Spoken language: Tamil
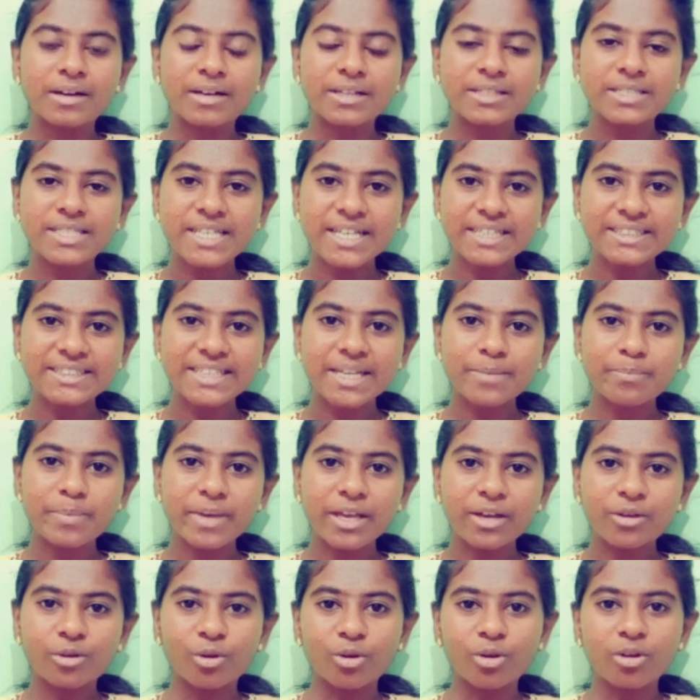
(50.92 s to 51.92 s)

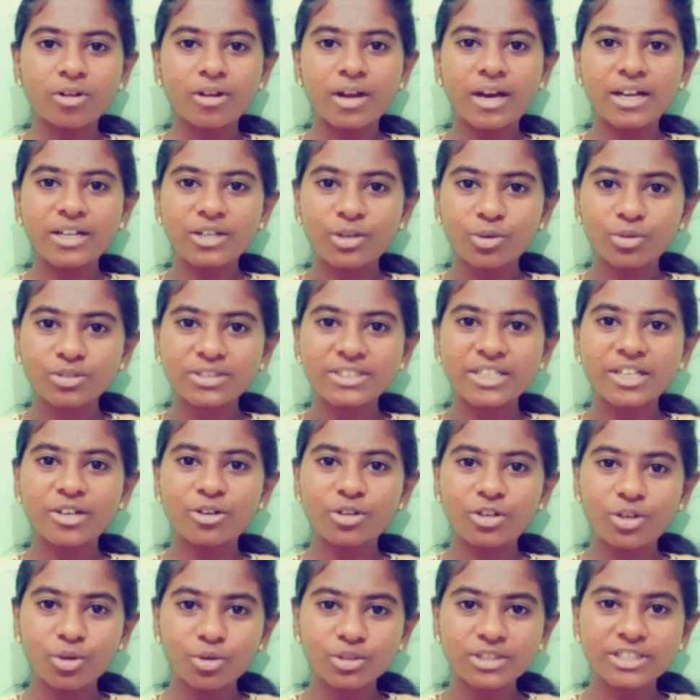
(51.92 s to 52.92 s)
ஜிசிபி கொரோனா டூ
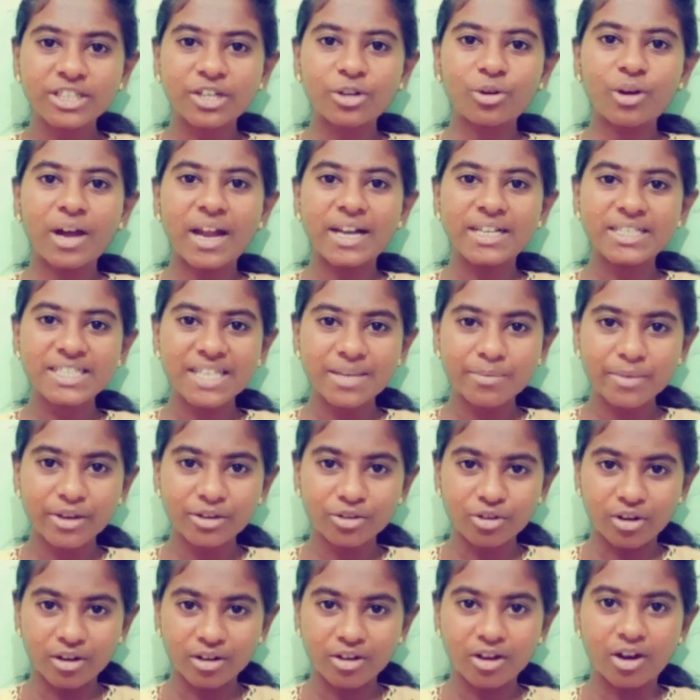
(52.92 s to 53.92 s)
ஜீரோ டூ ஜீரோ அட்
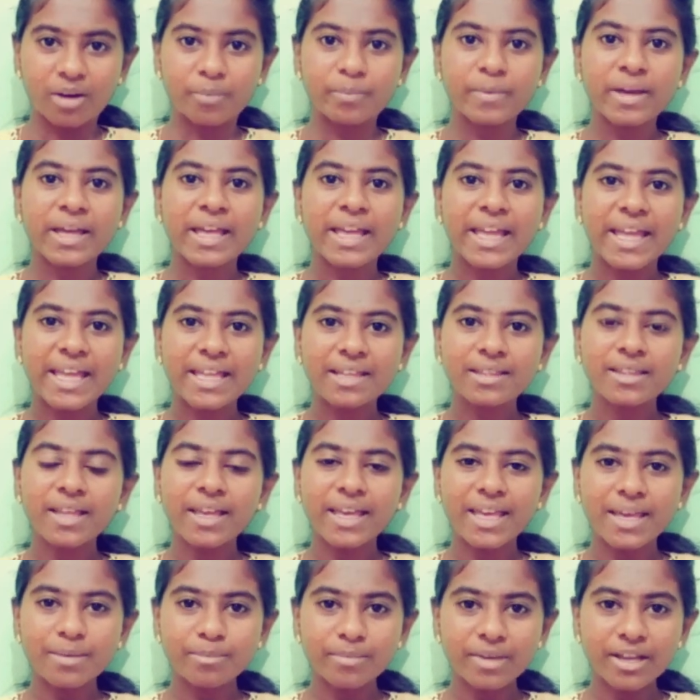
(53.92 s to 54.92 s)
ஜிமெயில் டாட் காம் இந்த
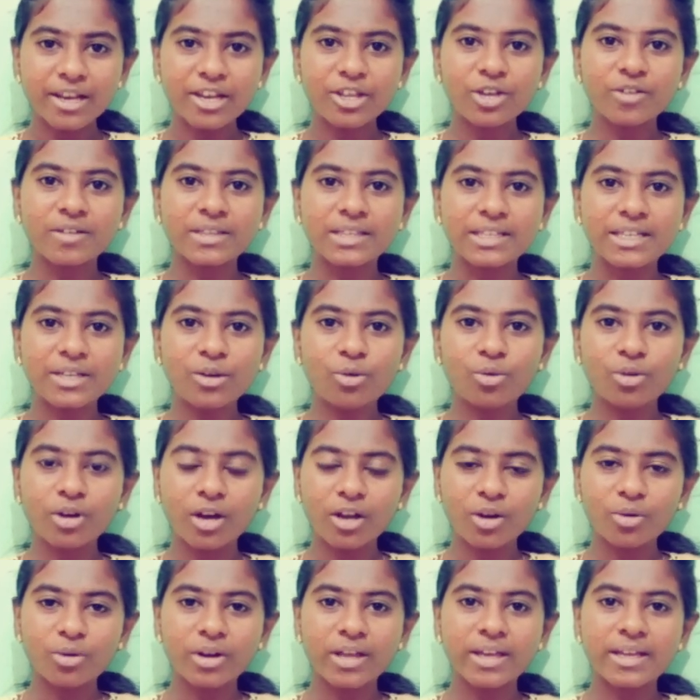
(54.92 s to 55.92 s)
இமெயிலையும் வந்துட்டு
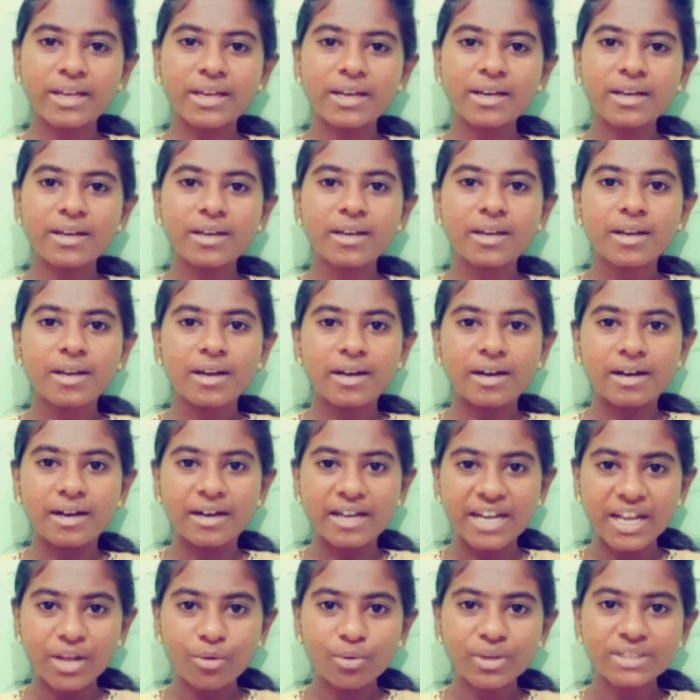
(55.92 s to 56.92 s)
உங்களுடைய
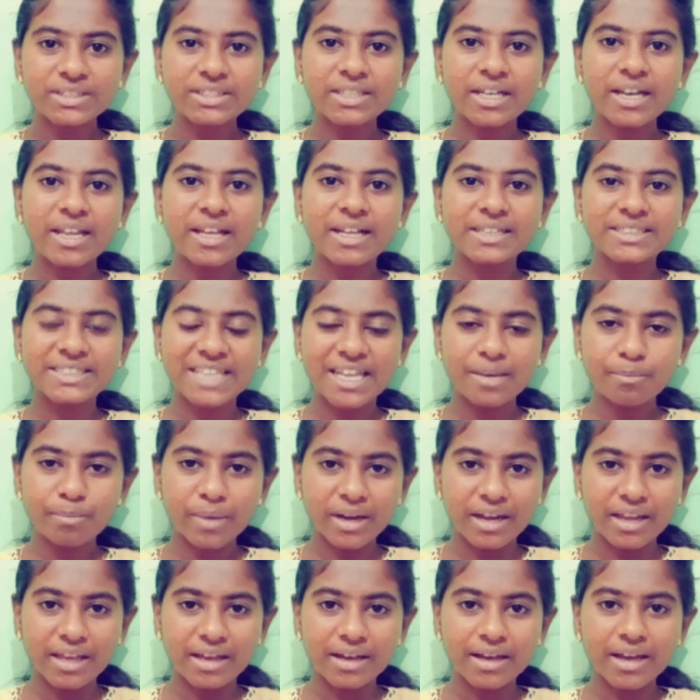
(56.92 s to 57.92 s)
ரிக்வஸ்ட்டை நீங்கள் சென்ட்
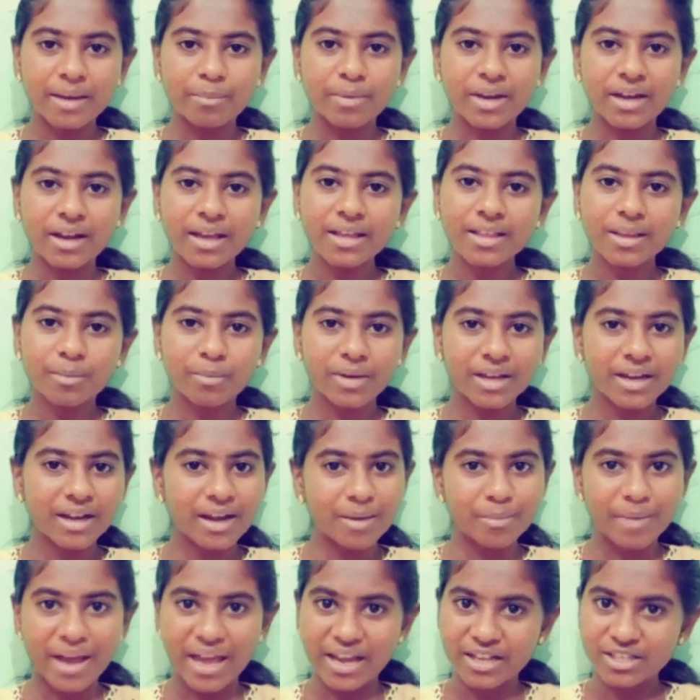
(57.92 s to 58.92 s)
பண்ணீங்க அப்படின்னா இந்த மாதிரி
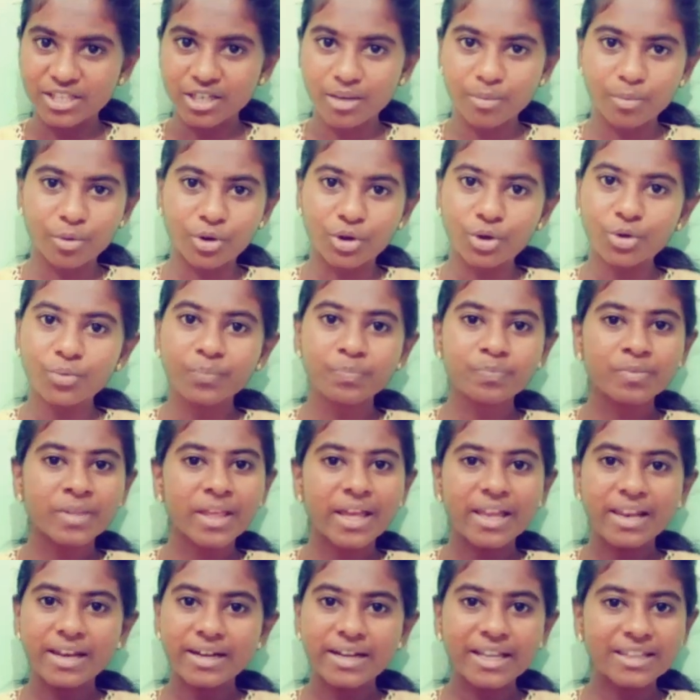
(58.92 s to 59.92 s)
நான் மேரேஜுக்கு போகணும்
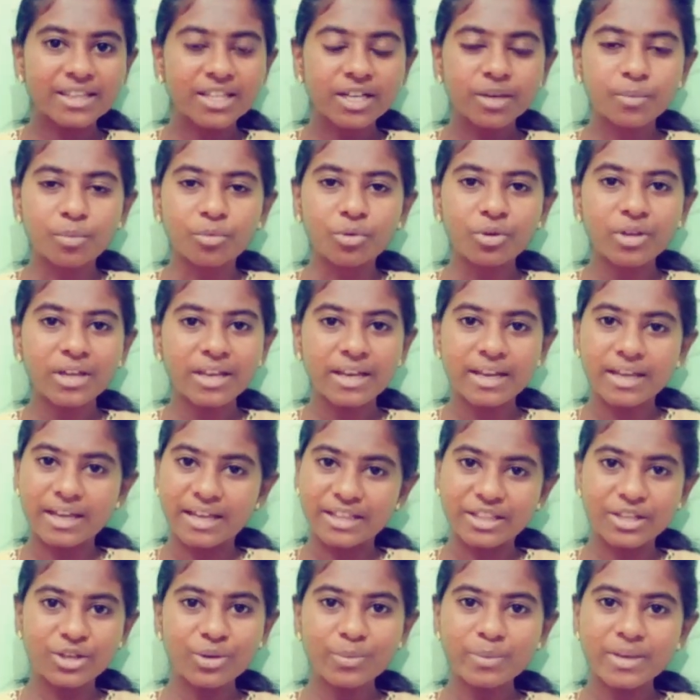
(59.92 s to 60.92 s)
இல்லை டெத்துக்கு போகணும் இல்லை
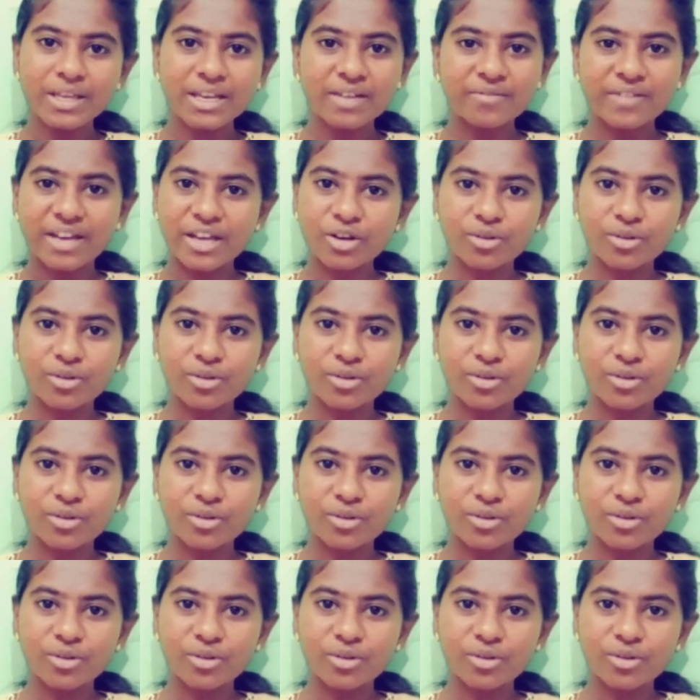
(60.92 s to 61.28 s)
அதையும் மீறி வேறு